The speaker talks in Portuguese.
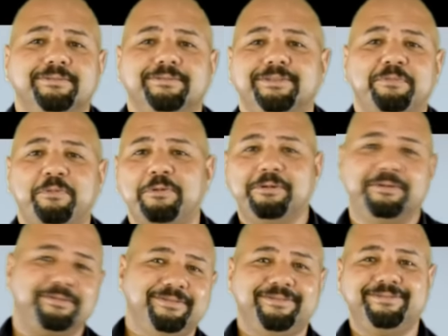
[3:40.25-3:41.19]
tipo,
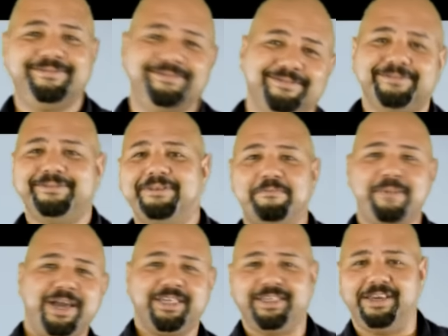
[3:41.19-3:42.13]

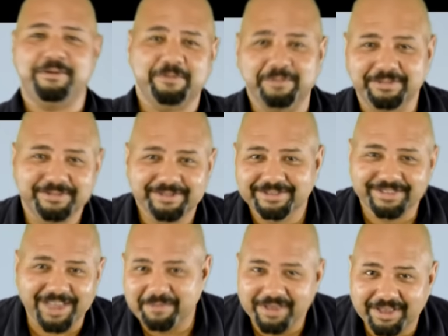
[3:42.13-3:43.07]
machão,
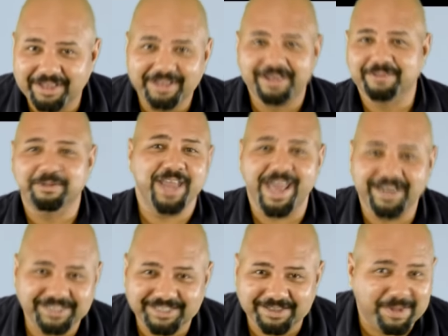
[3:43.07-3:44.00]
sabe?
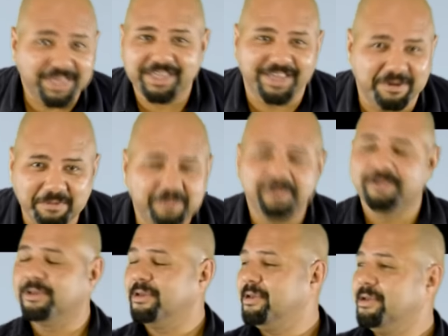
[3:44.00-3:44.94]
Mulheres, machão.
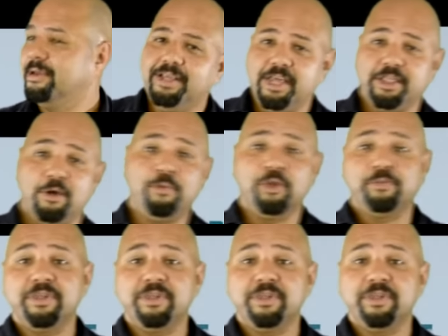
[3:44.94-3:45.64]
Esse é um ponto